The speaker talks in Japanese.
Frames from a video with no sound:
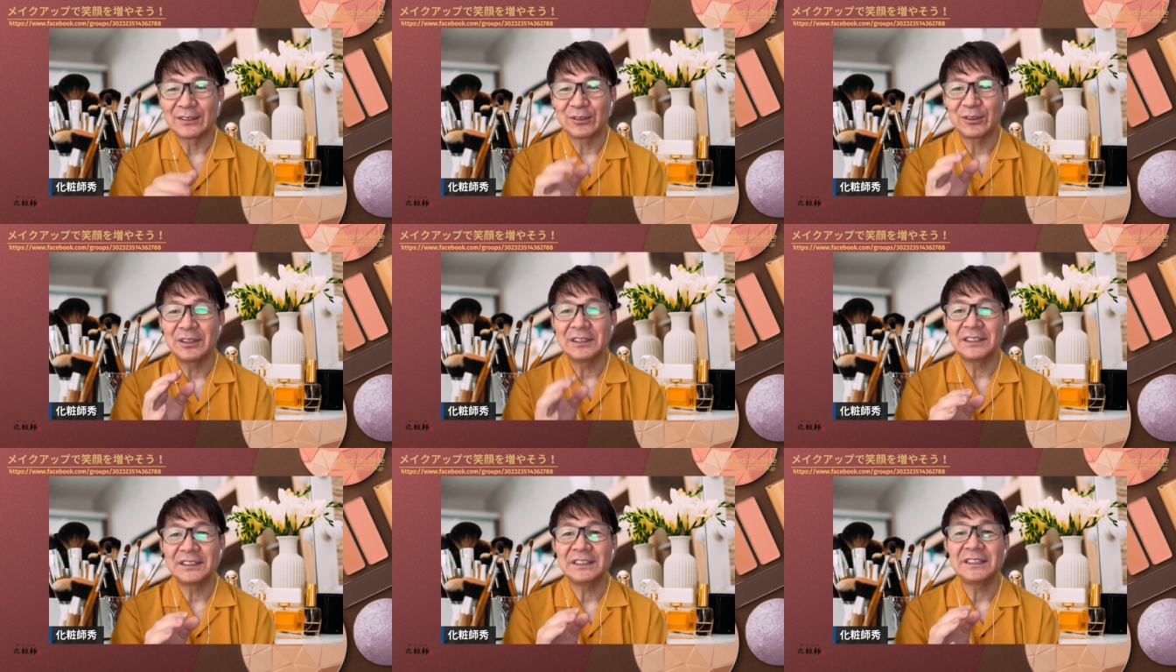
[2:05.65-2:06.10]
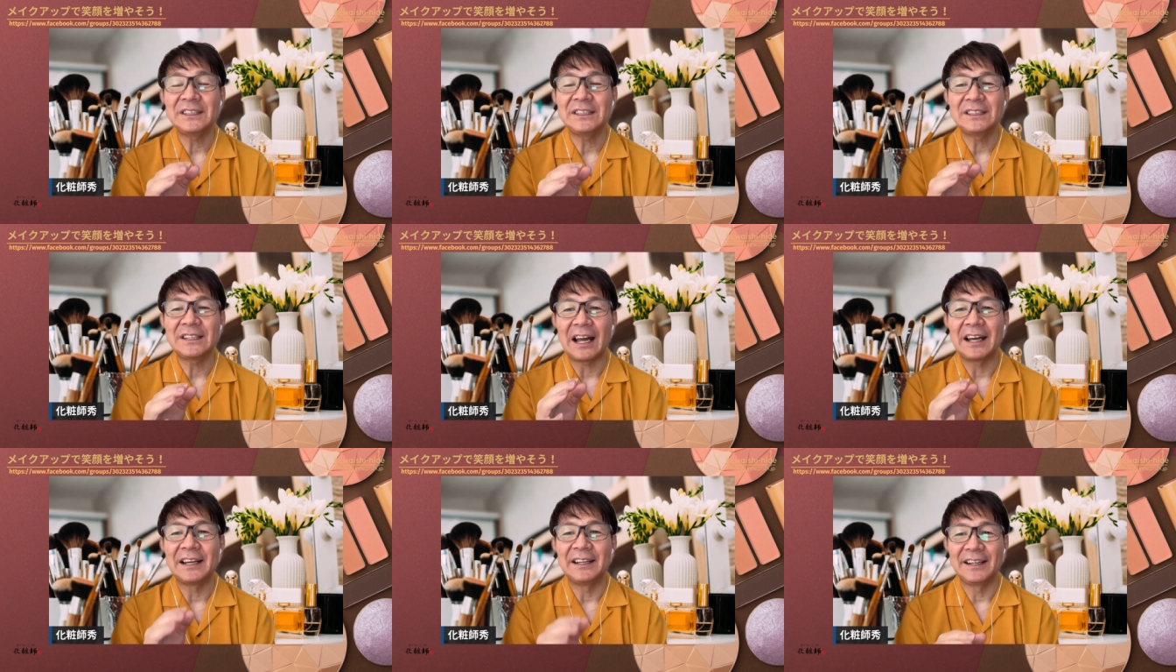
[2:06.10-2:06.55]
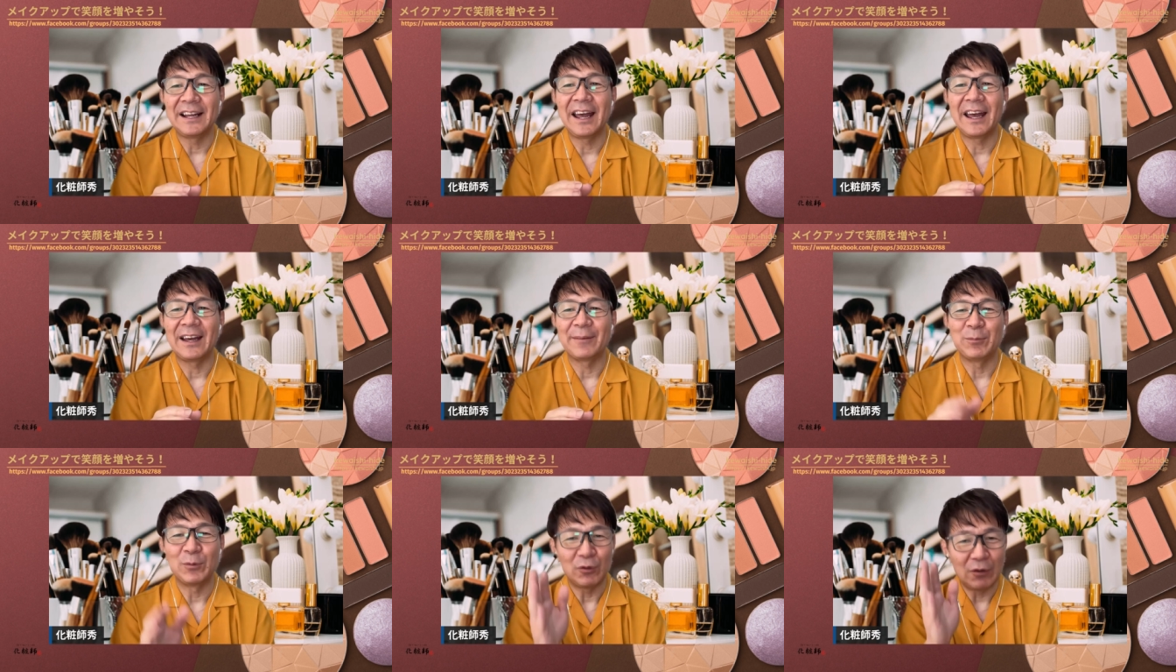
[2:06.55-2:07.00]
それ自体で
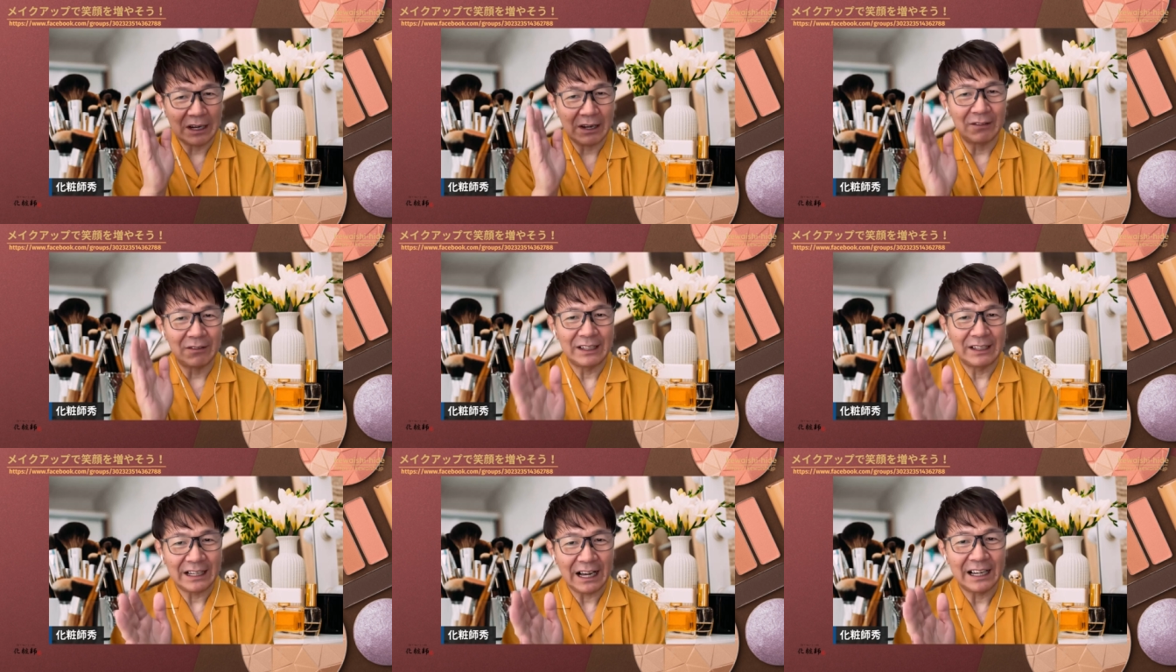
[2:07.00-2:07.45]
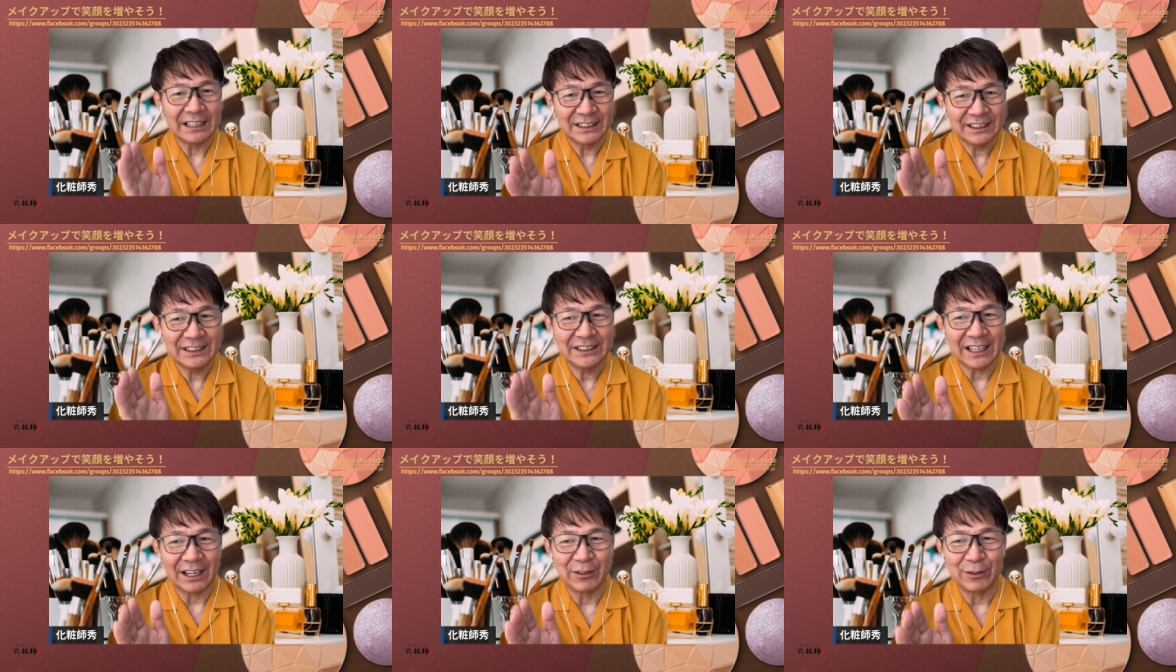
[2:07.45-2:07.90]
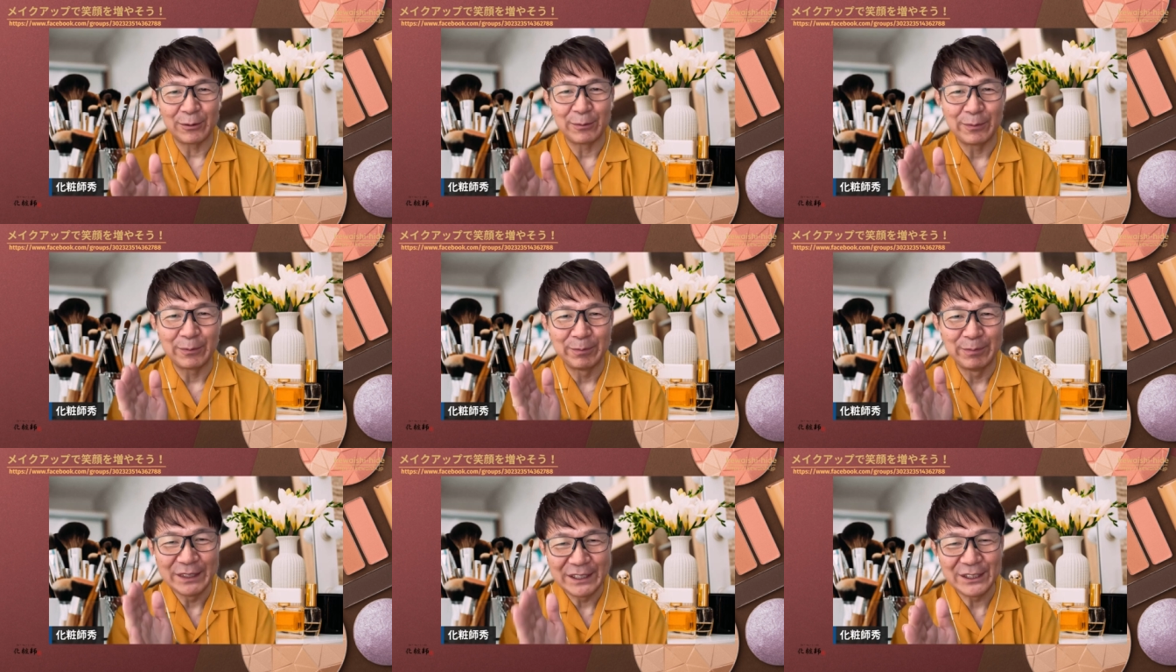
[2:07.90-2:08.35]
もう若々しさの
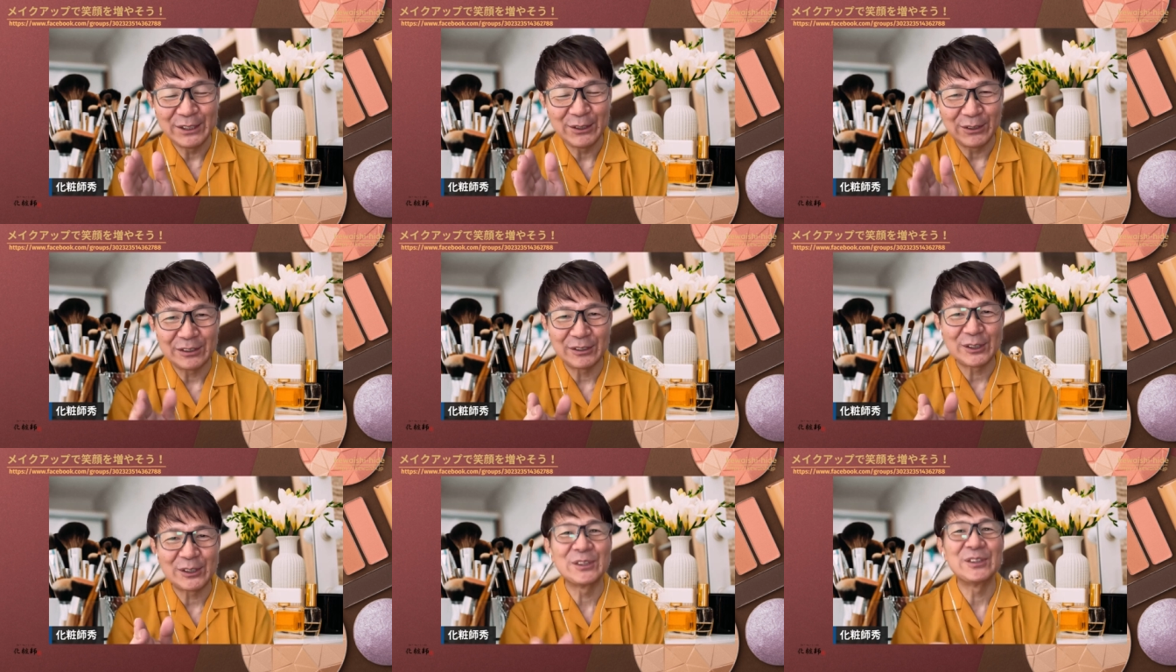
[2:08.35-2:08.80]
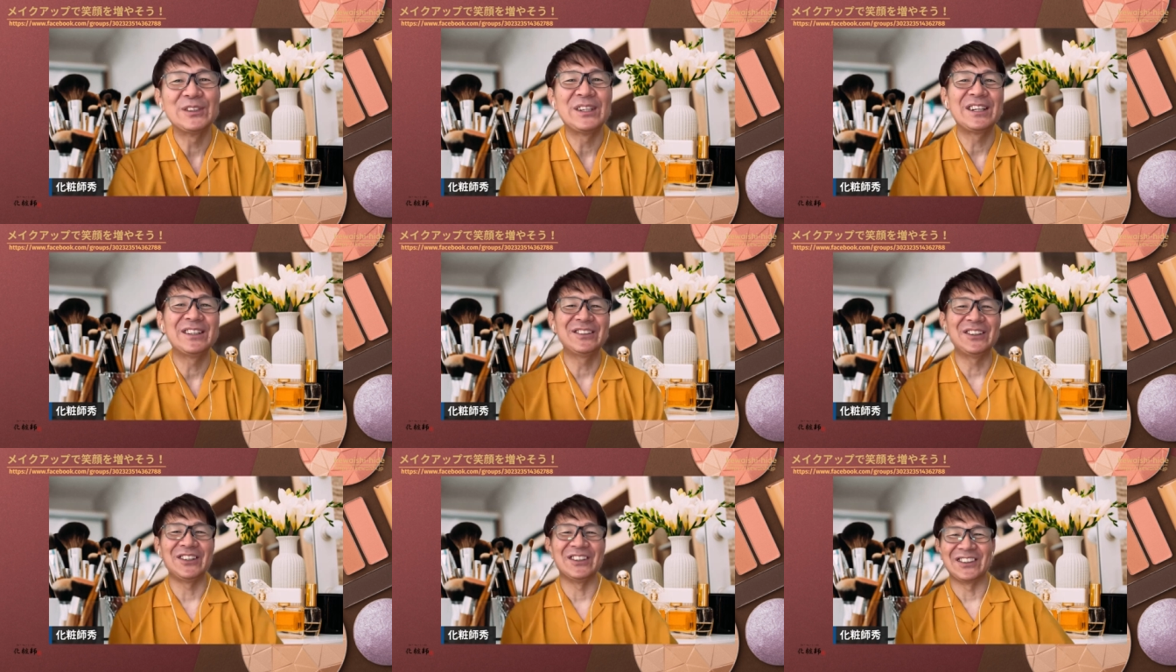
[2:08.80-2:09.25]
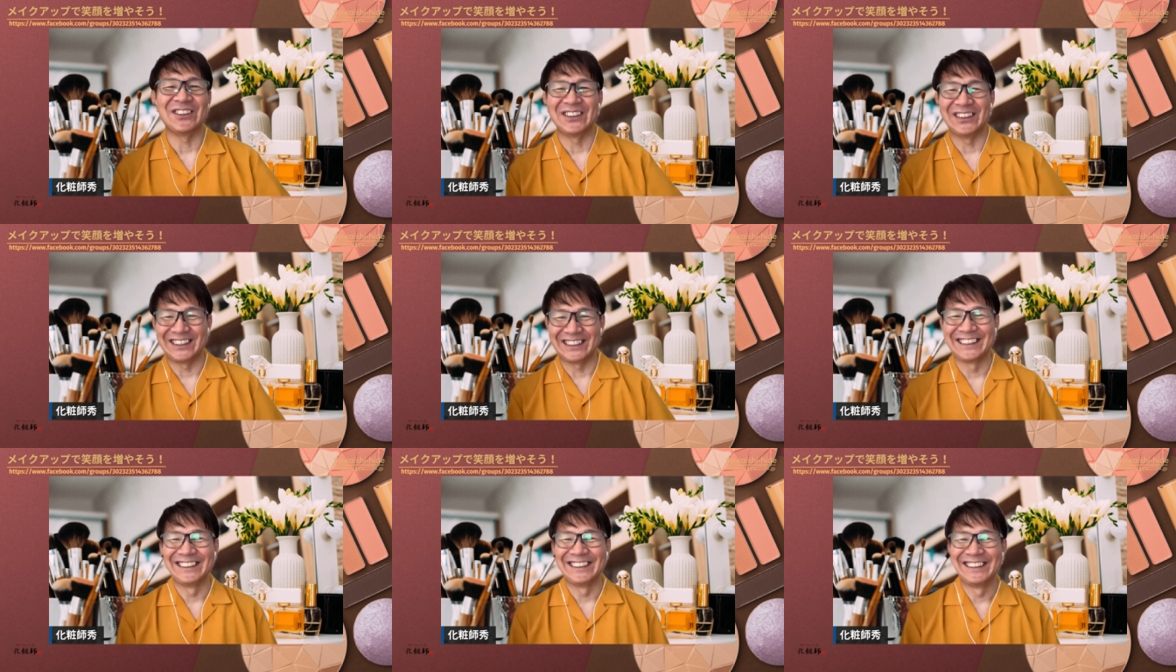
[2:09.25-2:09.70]
道を進んでるということ
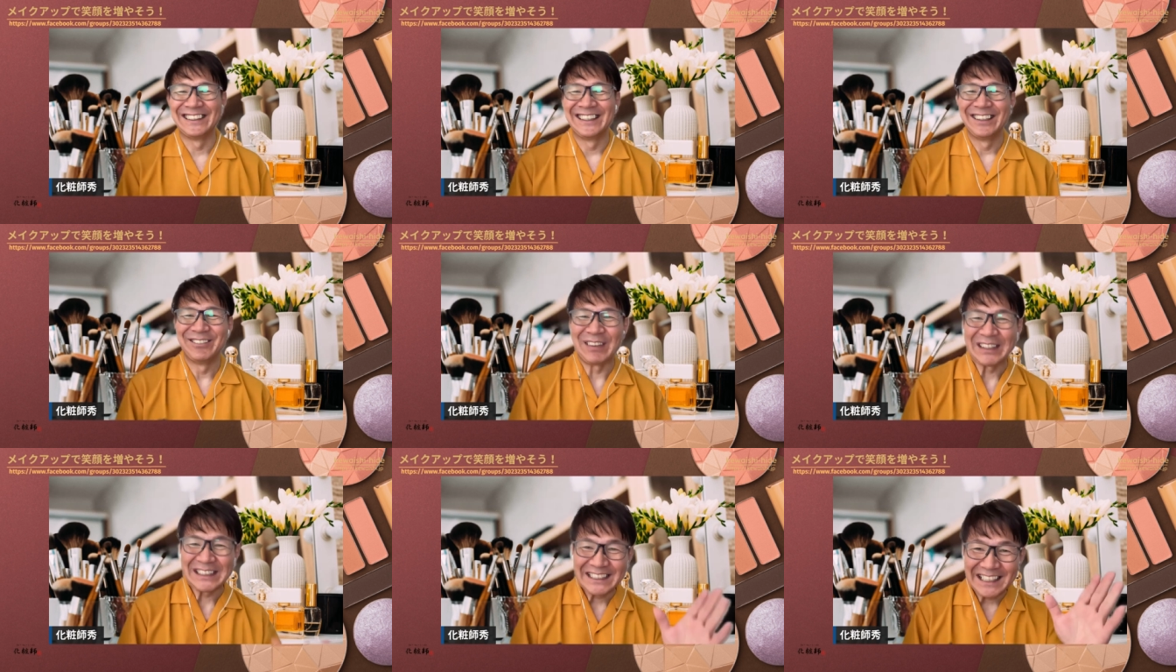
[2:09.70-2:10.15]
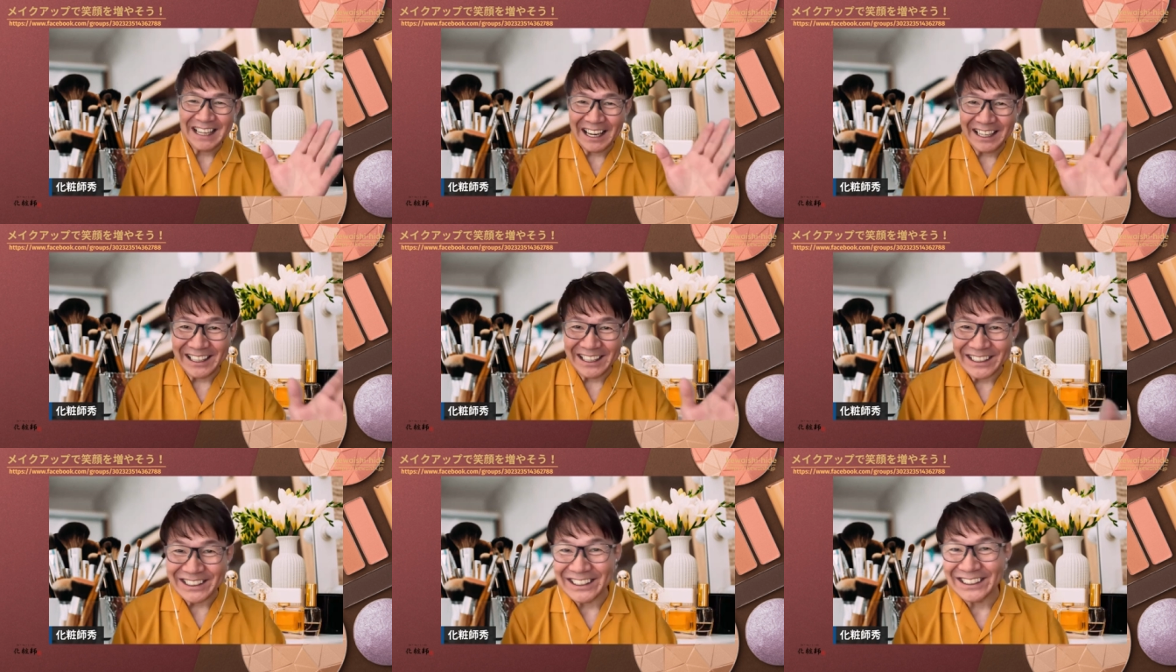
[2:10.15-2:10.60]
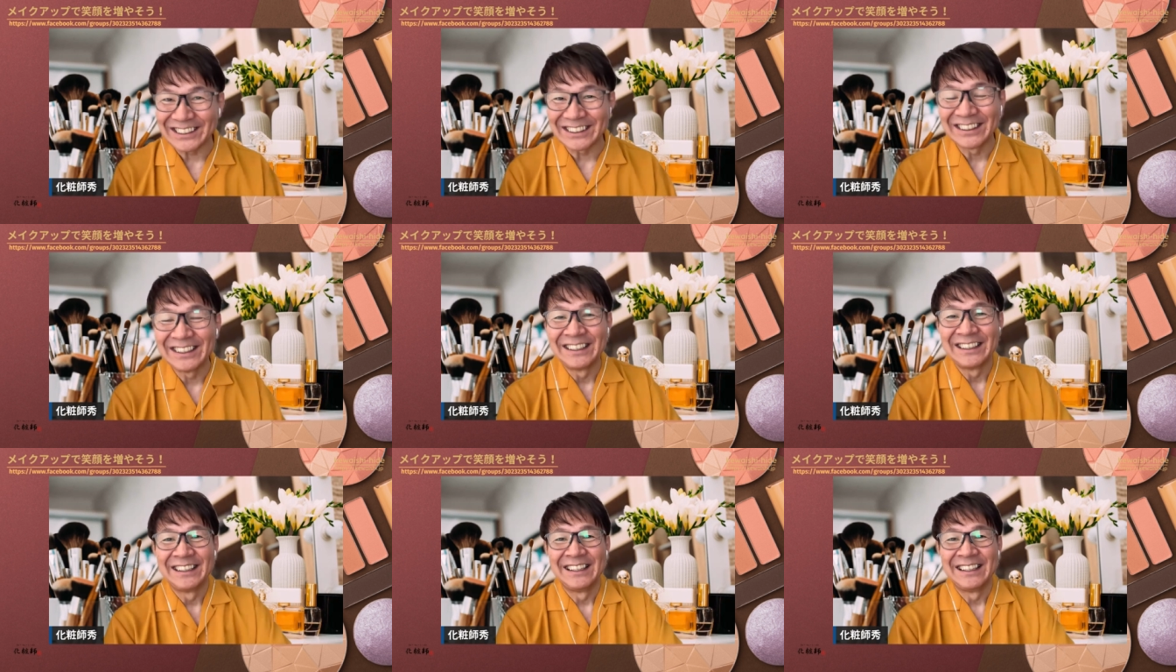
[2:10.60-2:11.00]
です。間違いないです。